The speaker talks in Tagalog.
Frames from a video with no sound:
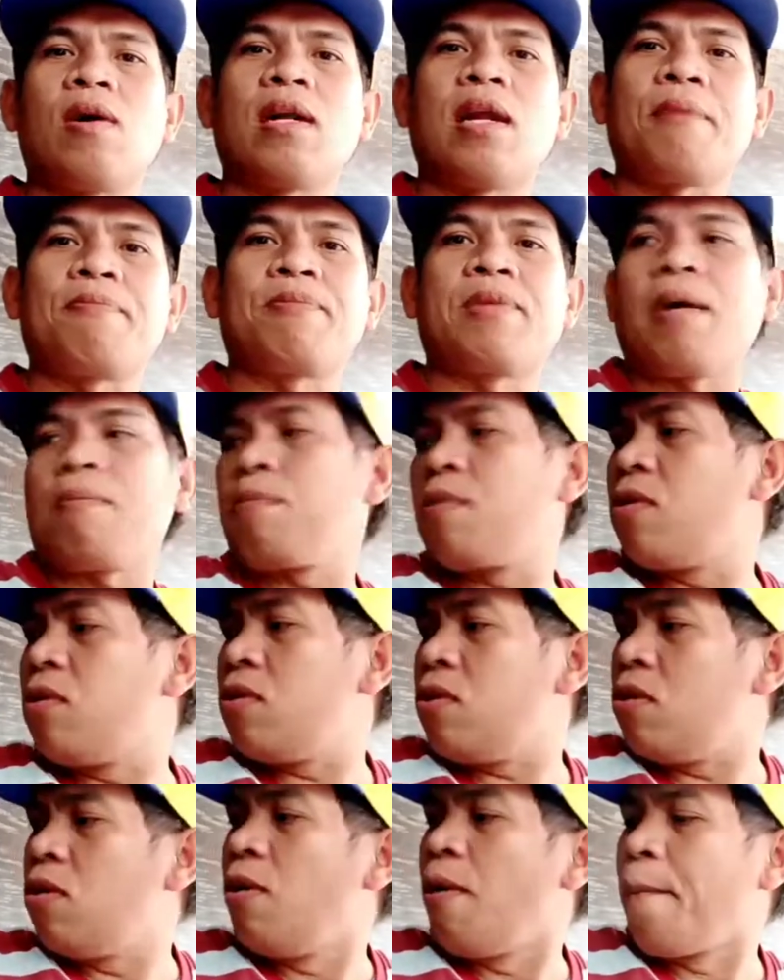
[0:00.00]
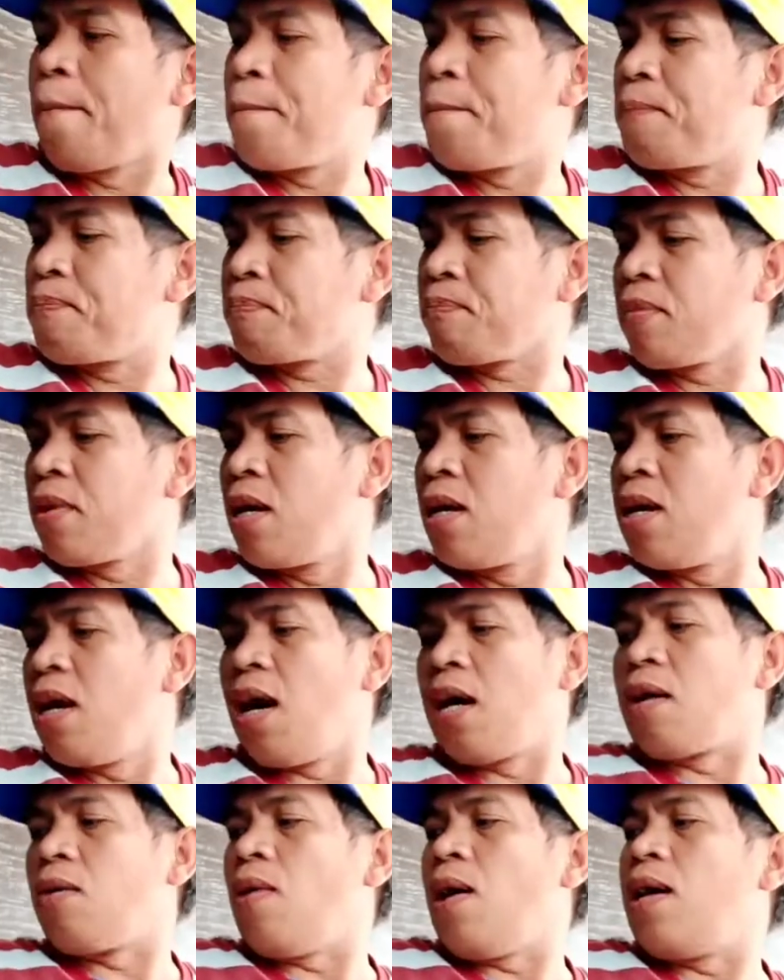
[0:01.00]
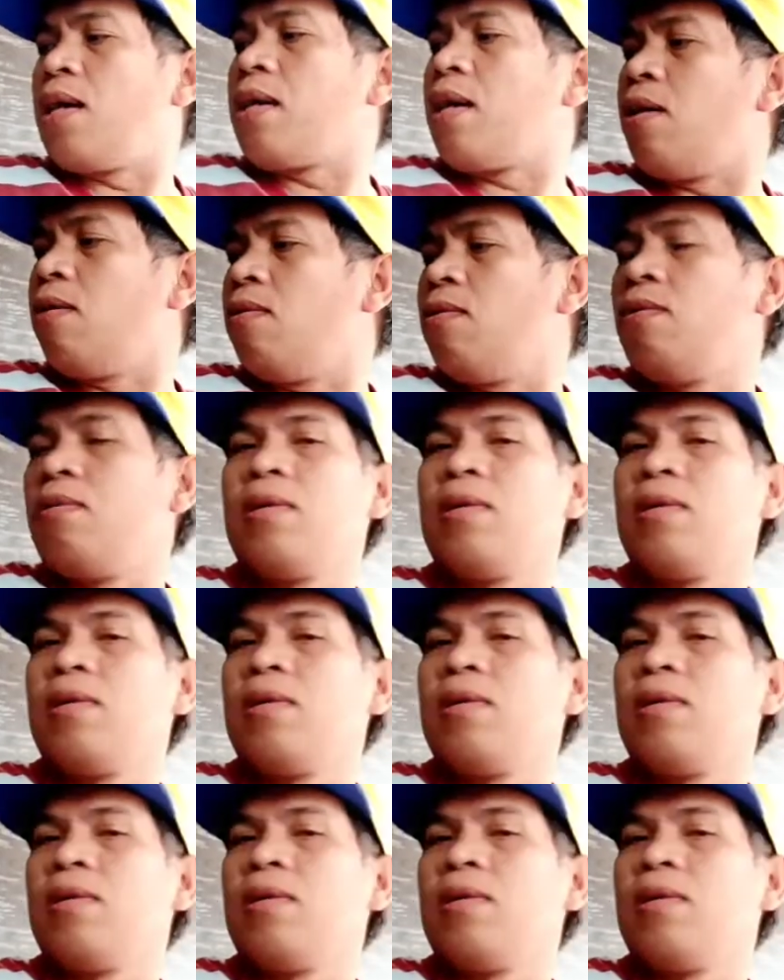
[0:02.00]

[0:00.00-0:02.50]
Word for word: ang laptop ko araw-araw.